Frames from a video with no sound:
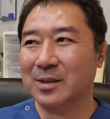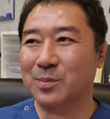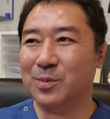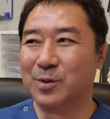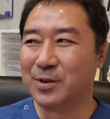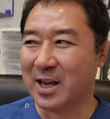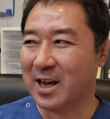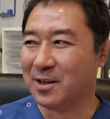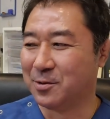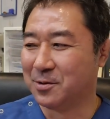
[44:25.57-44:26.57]
もうね、
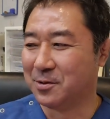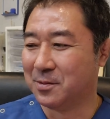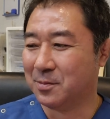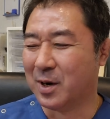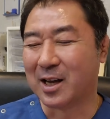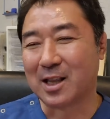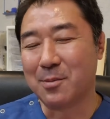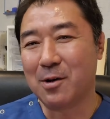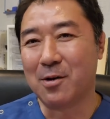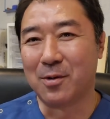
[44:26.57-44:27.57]
あの、もう
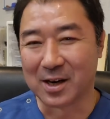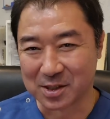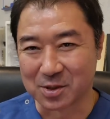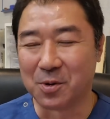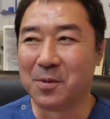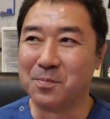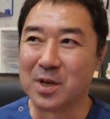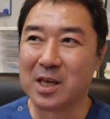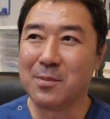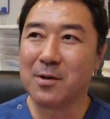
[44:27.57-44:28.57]
頭は割れそう。
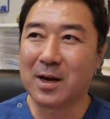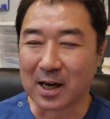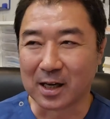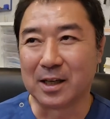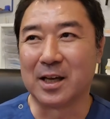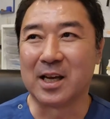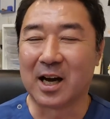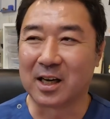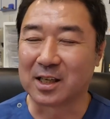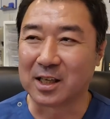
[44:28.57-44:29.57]
右目は開かない。
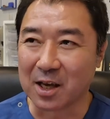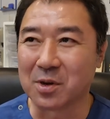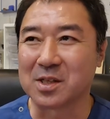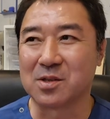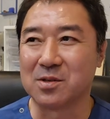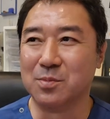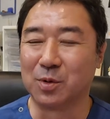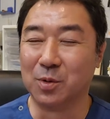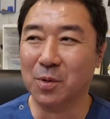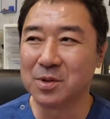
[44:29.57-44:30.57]
吐き気はする。もう
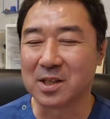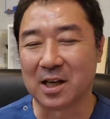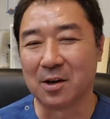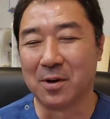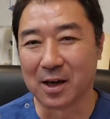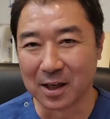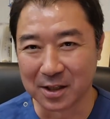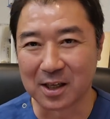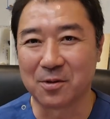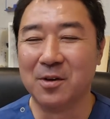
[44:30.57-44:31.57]
どうしていいかわかん
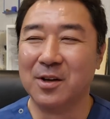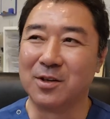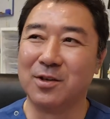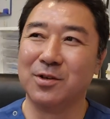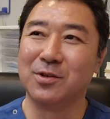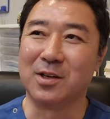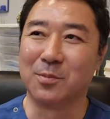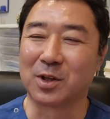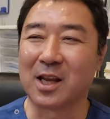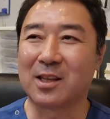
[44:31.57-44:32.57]
ないというふうに、
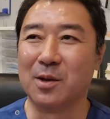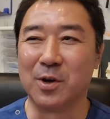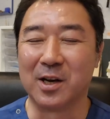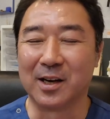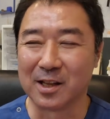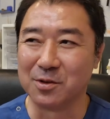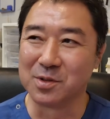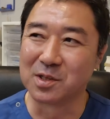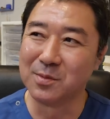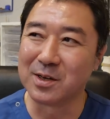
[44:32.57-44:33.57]
もう立ってもいられない、う
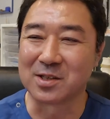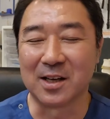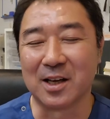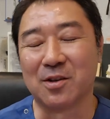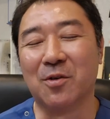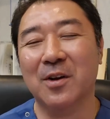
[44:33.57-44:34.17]
ずくまるしかないと